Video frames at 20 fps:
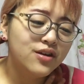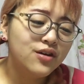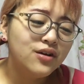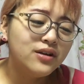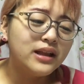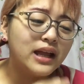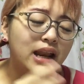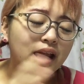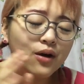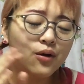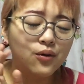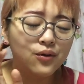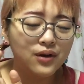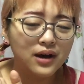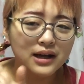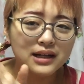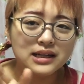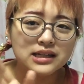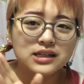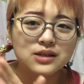言うてね、この
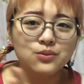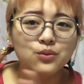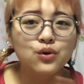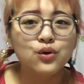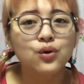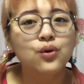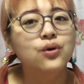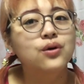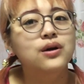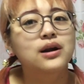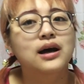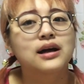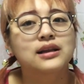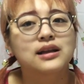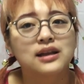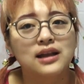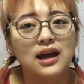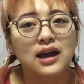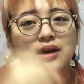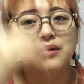間質問コーナー
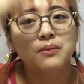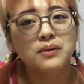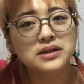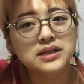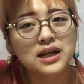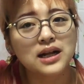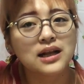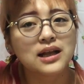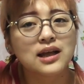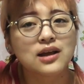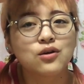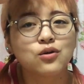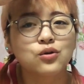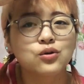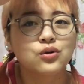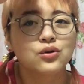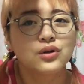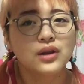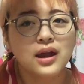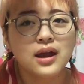でね、今更聞く
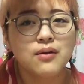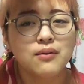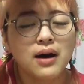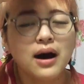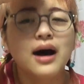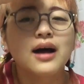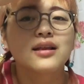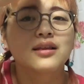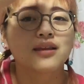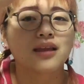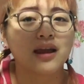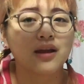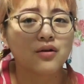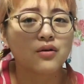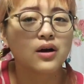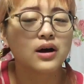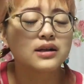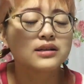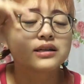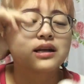ことねえわーっていう
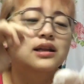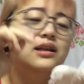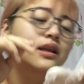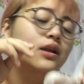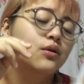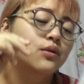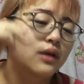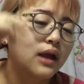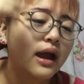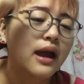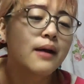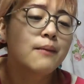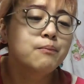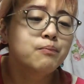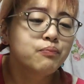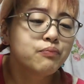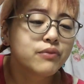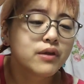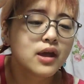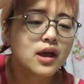感じだったので、
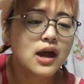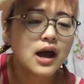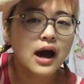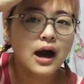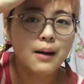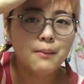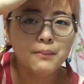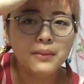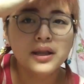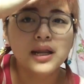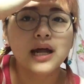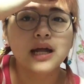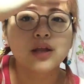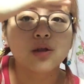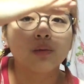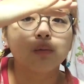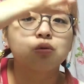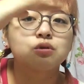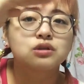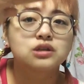あんまない
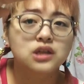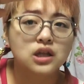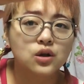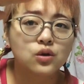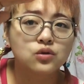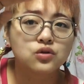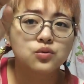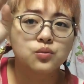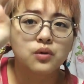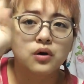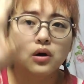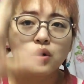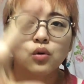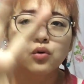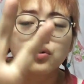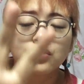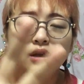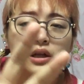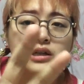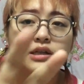と思うんですけど、ちょっとまあ5
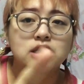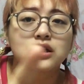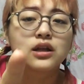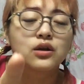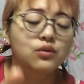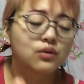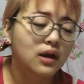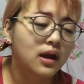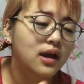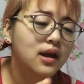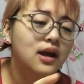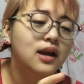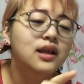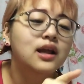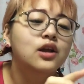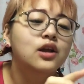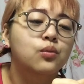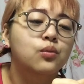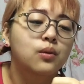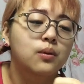分経っちゃったので、やり
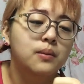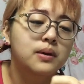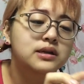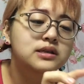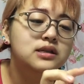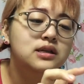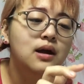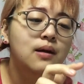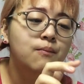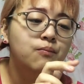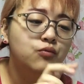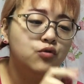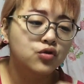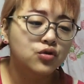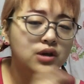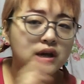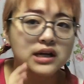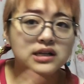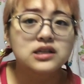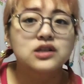思います。
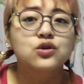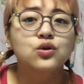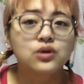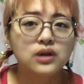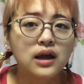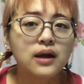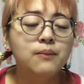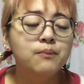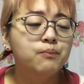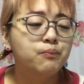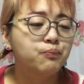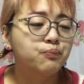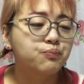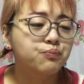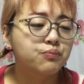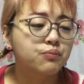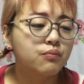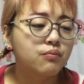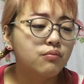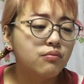ちょっとキャスをね、
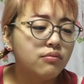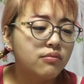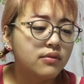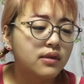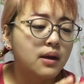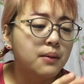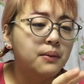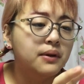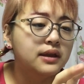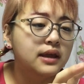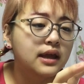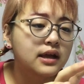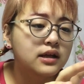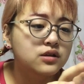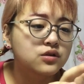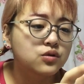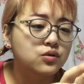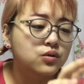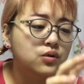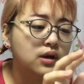生で
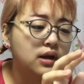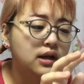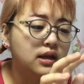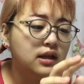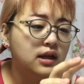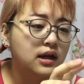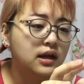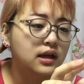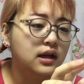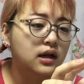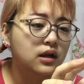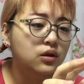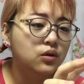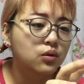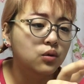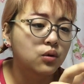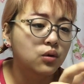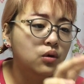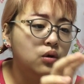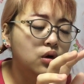ちょっとやりたいな
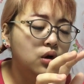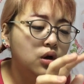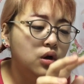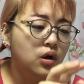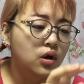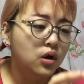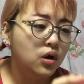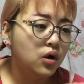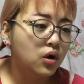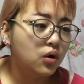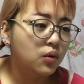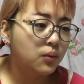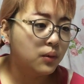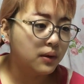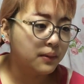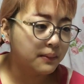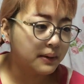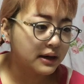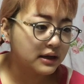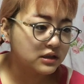と思
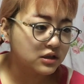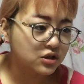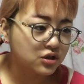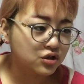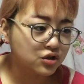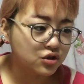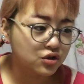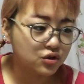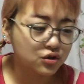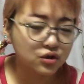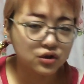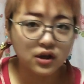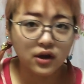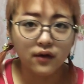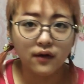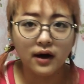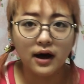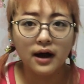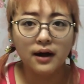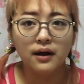います。ちょっとで
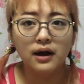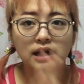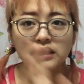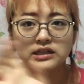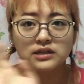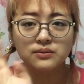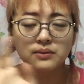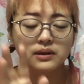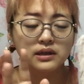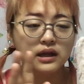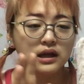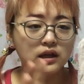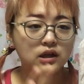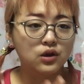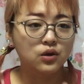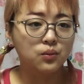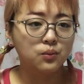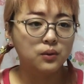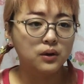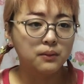は、始めたい
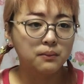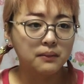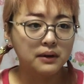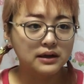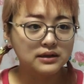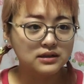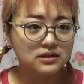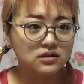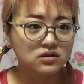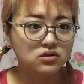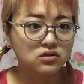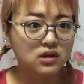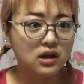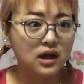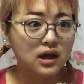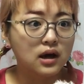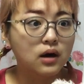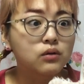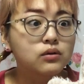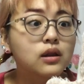と思います。すげ
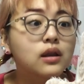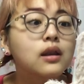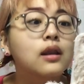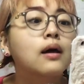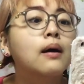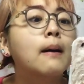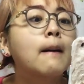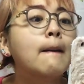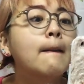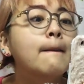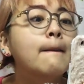え顔だな。